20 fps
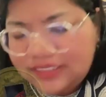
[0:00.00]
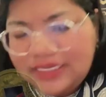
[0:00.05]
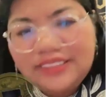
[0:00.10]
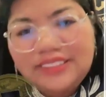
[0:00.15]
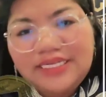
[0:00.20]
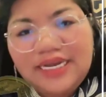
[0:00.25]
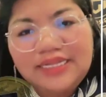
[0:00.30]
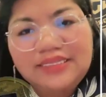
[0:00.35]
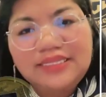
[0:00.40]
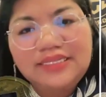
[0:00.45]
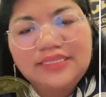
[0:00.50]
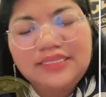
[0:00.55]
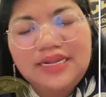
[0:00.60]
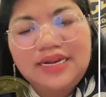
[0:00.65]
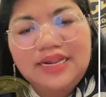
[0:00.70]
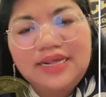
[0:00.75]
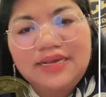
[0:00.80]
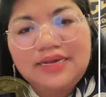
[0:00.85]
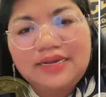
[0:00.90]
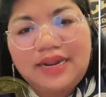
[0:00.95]
chạy chat tê
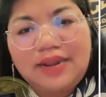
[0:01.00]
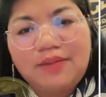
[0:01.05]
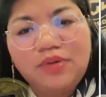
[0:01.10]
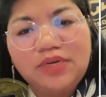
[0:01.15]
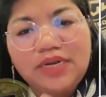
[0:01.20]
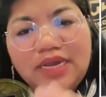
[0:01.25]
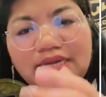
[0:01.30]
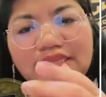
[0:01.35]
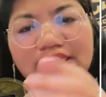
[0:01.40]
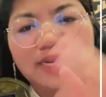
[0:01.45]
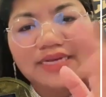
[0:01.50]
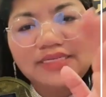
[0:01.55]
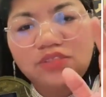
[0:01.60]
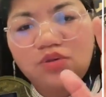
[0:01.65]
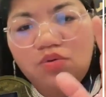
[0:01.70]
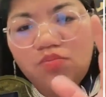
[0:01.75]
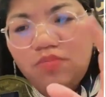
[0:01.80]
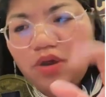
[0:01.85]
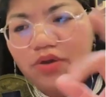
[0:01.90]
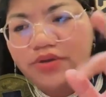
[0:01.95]
tê cái này mới đang tay
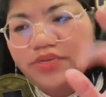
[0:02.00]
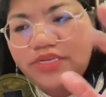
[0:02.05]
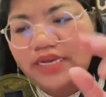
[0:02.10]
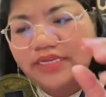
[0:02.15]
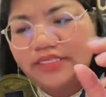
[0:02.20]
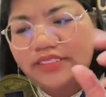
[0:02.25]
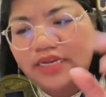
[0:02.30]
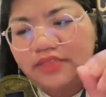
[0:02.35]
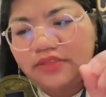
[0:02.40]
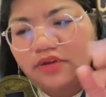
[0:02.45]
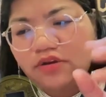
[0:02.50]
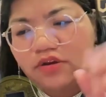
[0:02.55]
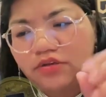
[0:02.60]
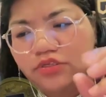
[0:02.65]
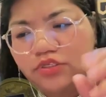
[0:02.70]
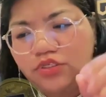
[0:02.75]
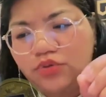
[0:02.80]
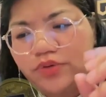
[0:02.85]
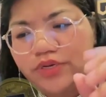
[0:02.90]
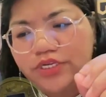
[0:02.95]
xung ơi chạy chạy từng
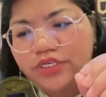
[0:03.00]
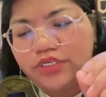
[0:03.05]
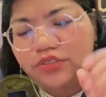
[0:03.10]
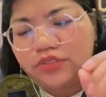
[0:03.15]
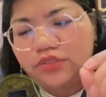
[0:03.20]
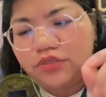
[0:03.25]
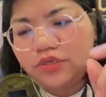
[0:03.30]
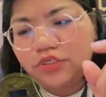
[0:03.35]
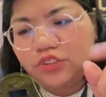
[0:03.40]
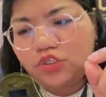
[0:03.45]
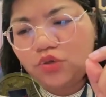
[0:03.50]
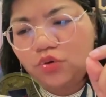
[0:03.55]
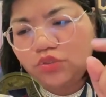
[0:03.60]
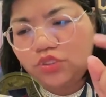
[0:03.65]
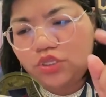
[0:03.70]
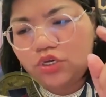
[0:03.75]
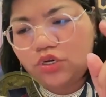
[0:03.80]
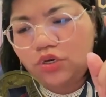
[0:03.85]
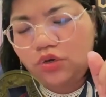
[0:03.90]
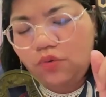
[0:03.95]
oi chui cho
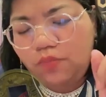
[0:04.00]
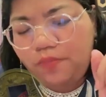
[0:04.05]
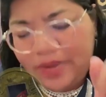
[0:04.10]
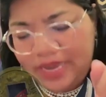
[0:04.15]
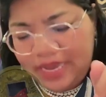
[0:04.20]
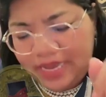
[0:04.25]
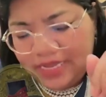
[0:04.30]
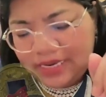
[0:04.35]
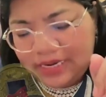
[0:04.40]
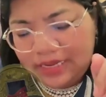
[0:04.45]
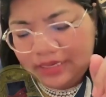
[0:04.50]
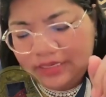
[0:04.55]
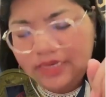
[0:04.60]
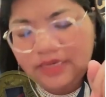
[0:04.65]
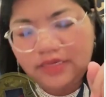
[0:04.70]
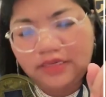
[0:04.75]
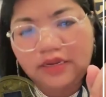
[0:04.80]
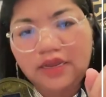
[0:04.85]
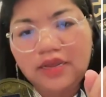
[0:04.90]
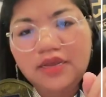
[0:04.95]
từ không phê trả lời
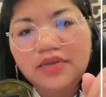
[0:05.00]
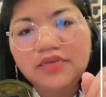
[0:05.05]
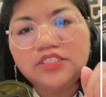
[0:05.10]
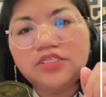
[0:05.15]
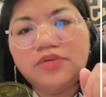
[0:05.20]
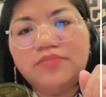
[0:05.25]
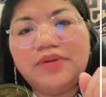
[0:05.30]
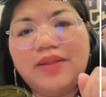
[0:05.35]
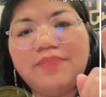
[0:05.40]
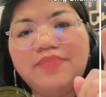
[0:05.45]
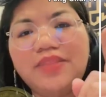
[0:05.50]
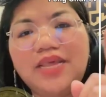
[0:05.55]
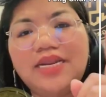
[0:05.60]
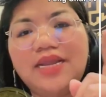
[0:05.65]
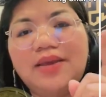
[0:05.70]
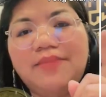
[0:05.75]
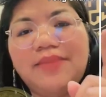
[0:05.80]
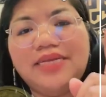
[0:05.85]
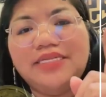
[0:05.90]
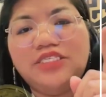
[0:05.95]
nâng sầm rập nè
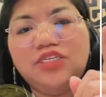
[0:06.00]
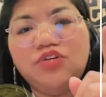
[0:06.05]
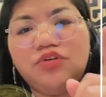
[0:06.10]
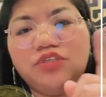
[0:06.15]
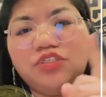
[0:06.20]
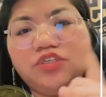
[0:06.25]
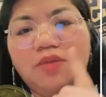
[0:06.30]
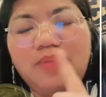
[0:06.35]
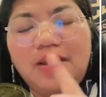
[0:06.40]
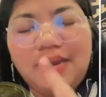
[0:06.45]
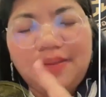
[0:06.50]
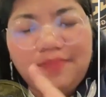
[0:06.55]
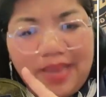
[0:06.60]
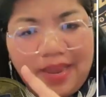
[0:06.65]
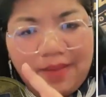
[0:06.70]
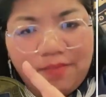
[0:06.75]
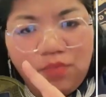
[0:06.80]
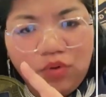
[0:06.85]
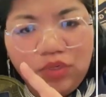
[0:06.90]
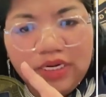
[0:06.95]
để mang chiêu cái trọng hai
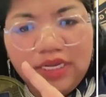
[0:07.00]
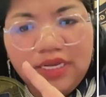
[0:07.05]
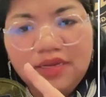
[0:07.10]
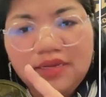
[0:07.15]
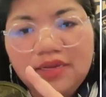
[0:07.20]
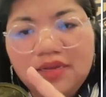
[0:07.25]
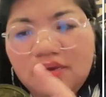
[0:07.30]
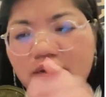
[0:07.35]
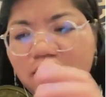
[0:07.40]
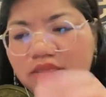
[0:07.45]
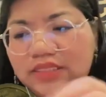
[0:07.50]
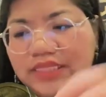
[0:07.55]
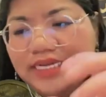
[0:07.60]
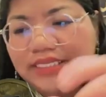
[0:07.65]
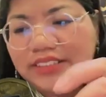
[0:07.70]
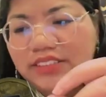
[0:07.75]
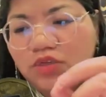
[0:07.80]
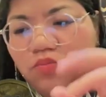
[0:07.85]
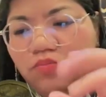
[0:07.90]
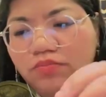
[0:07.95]
phèm muốn đấy
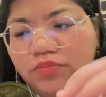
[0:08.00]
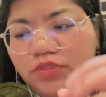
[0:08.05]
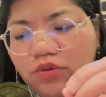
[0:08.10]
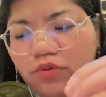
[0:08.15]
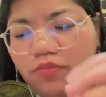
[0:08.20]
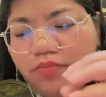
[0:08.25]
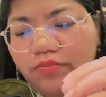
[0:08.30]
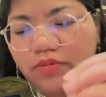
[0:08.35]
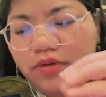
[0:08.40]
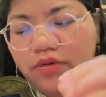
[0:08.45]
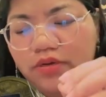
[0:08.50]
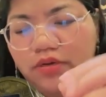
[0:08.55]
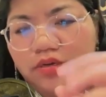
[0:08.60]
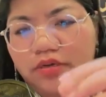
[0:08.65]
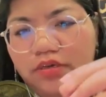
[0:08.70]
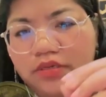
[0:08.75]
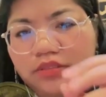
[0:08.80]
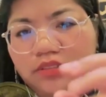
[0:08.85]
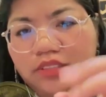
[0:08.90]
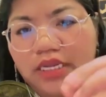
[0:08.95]
ta xung xung
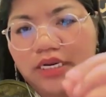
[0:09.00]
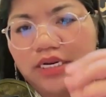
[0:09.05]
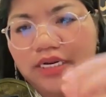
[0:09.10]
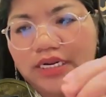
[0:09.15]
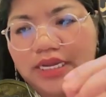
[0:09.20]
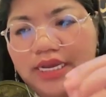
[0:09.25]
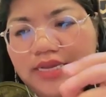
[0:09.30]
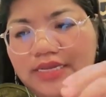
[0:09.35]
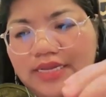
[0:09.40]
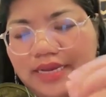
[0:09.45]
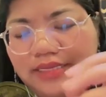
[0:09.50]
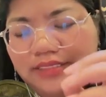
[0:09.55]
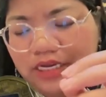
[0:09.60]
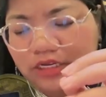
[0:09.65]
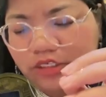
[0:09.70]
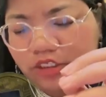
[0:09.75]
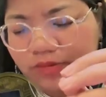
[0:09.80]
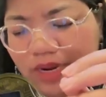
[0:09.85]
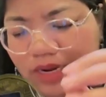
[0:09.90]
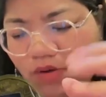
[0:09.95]
tên là này chạy
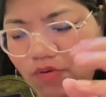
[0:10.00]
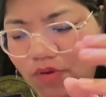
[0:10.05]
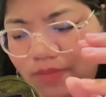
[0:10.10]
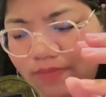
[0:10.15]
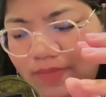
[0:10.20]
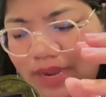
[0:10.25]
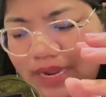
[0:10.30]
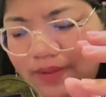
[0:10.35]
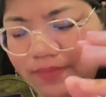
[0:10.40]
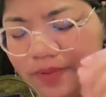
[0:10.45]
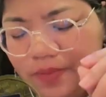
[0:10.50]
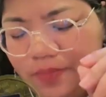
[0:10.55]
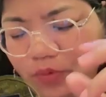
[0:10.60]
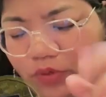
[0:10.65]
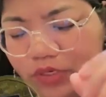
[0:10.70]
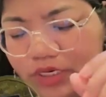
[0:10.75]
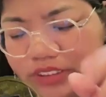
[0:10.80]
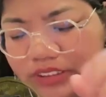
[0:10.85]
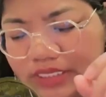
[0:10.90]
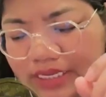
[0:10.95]
chạy cho anh lo bà bị
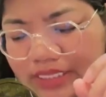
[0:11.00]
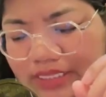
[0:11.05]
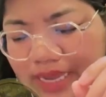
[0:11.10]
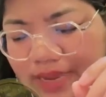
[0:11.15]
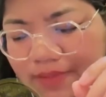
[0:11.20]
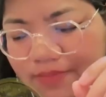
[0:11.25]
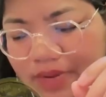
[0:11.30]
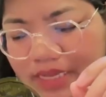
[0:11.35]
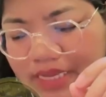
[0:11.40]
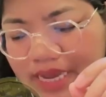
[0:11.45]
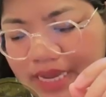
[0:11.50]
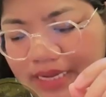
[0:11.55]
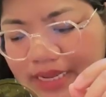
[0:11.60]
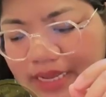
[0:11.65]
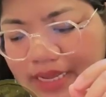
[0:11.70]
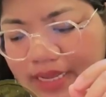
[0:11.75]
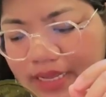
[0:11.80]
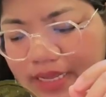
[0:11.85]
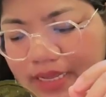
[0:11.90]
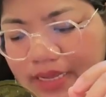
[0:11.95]
buồn đời sai tay mà dẹn
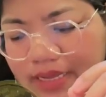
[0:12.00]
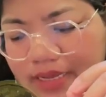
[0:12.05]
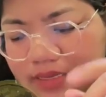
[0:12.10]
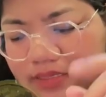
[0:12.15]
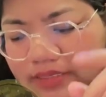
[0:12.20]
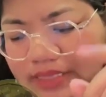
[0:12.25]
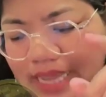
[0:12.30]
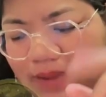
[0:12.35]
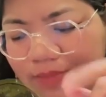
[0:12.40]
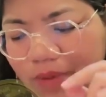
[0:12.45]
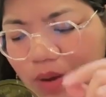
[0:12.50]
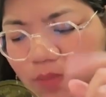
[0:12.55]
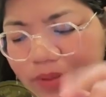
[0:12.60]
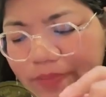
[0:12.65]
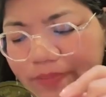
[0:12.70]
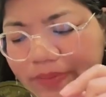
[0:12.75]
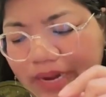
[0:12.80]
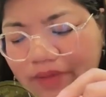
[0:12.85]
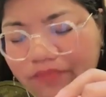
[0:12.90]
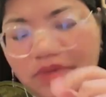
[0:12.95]
ấy tay mà
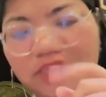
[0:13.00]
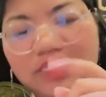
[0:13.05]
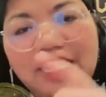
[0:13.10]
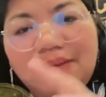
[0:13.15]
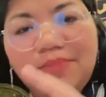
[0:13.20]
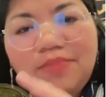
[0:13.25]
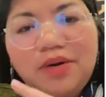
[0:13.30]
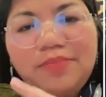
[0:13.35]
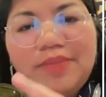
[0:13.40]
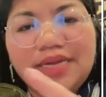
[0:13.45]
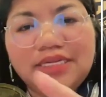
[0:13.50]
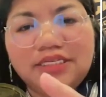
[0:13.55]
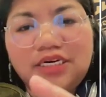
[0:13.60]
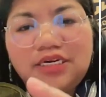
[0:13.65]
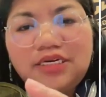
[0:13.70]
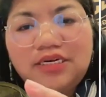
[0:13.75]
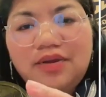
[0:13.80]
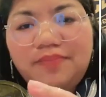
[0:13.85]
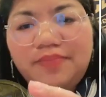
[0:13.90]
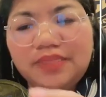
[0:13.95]
bị bảng với tay mưa ban
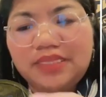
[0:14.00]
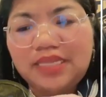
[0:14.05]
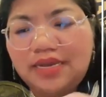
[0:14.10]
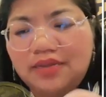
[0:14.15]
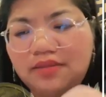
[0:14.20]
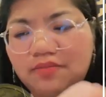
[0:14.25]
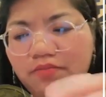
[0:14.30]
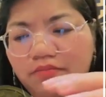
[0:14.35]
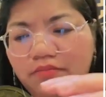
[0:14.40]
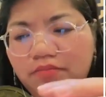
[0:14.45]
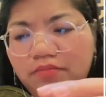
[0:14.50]
chớn là bàn tay